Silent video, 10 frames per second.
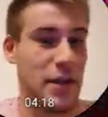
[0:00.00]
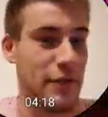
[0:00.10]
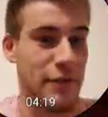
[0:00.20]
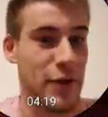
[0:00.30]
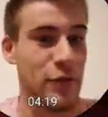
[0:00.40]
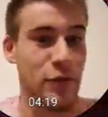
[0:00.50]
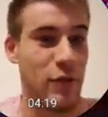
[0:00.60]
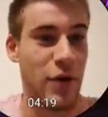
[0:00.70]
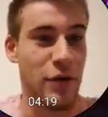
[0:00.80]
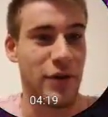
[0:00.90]
ben, éveil de
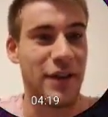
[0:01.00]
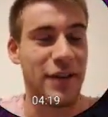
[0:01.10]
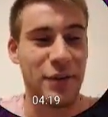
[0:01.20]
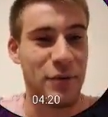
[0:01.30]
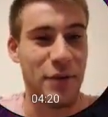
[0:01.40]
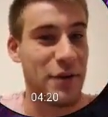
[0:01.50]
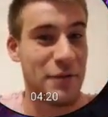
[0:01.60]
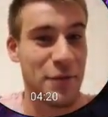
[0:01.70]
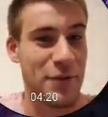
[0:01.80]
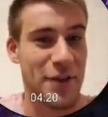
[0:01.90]
Warlock 4 étoiles,
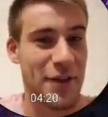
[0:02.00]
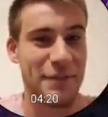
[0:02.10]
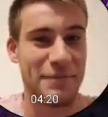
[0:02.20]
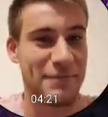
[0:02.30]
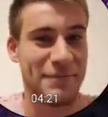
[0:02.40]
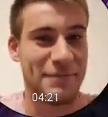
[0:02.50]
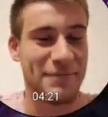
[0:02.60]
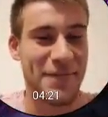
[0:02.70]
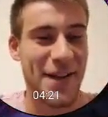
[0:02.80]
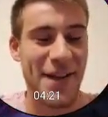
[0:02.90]
ok.
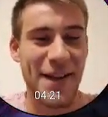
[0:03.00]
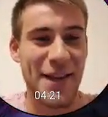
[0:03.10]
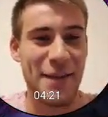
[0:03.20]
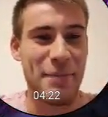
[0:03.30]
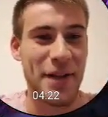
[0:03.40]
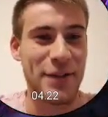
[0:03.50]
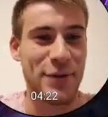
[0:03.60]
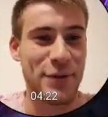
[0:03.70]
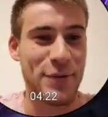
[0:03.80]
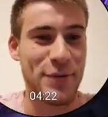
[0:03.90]
il, passe
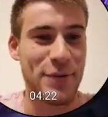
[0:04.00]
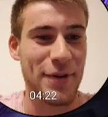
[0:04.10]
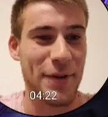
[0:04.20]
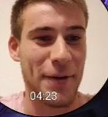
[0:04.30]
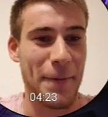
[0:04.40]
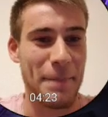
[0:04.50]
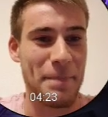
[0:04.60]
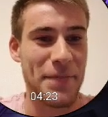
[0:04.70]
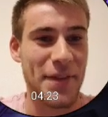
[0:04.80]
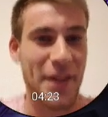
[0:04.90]
du coup, euh,
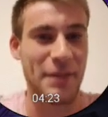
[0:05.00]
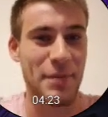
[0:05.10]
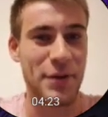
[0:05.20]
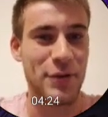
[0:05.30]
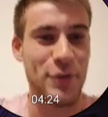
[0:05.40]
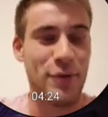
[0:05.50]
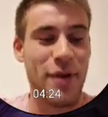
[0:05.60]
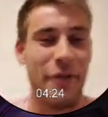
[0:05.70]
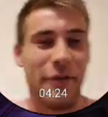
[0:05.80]
il passe du coup à